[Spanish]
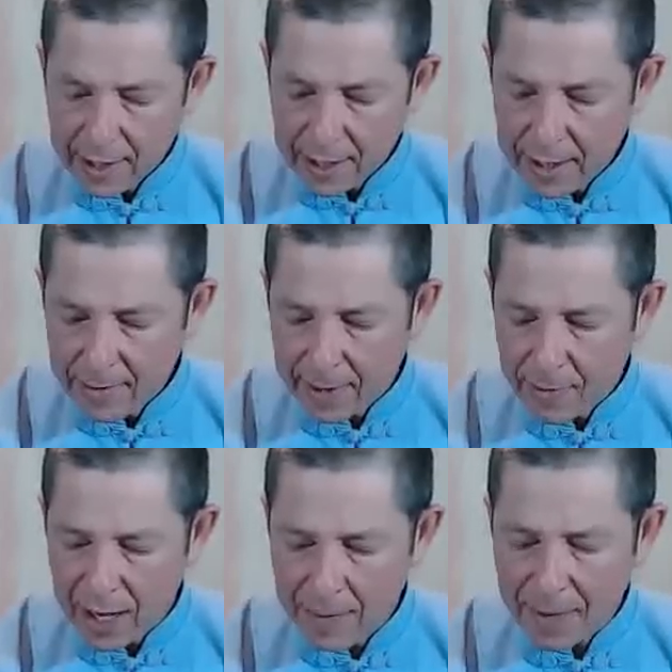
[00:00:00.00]
y
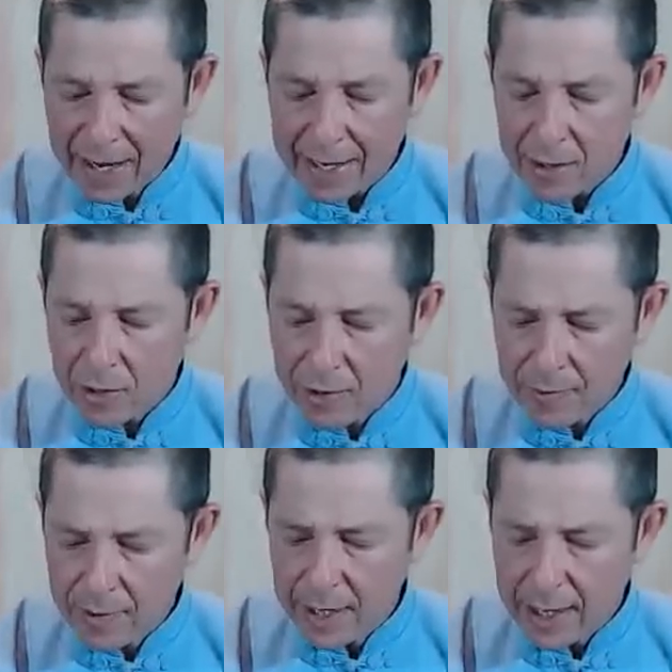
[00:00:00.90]
vamos a pararnos
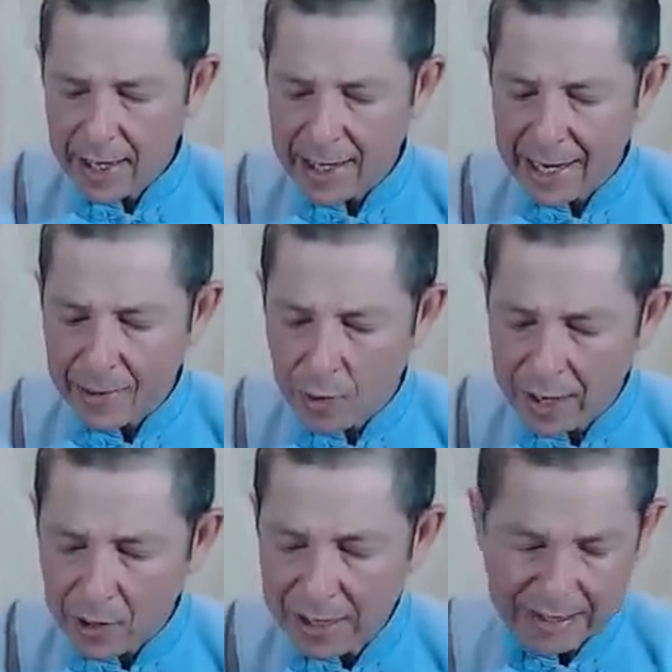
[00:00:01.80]
en el
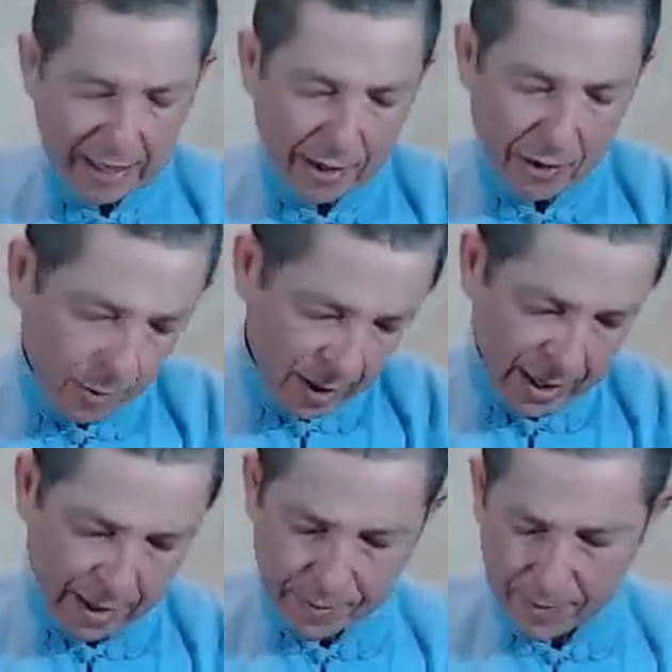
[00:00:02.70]
agujero externo, por
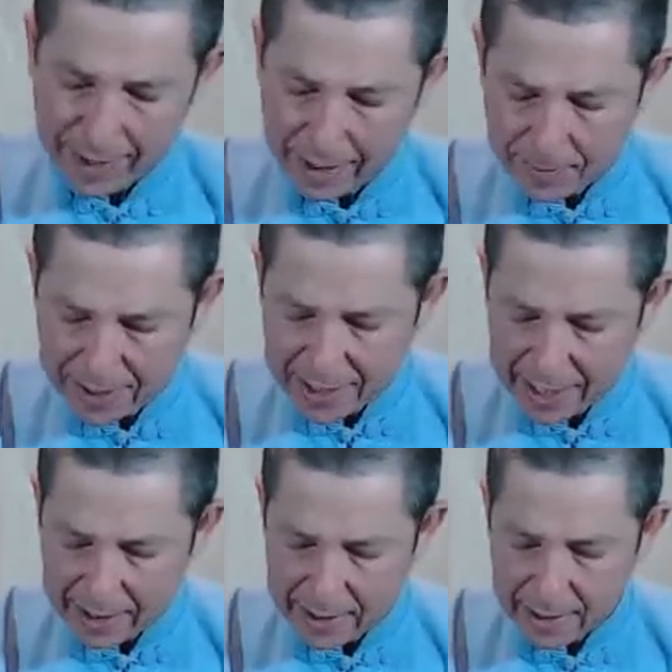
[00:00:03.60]
ejemplo, para
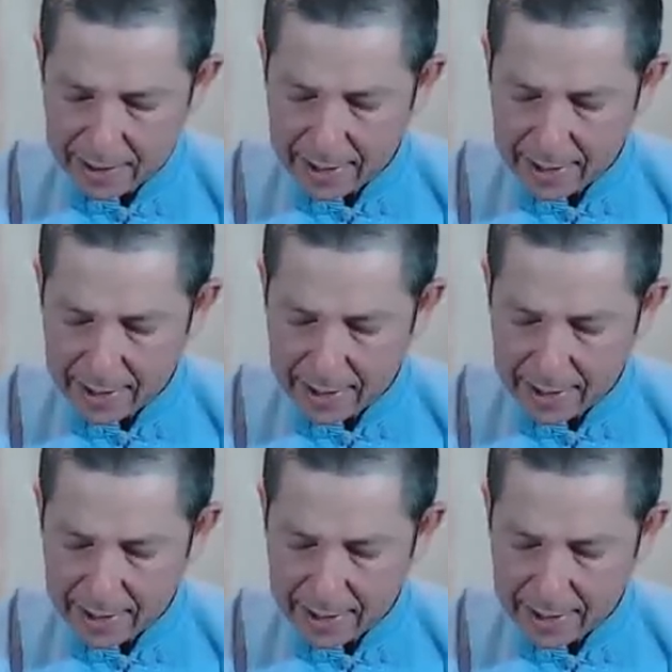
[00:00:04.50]
empezar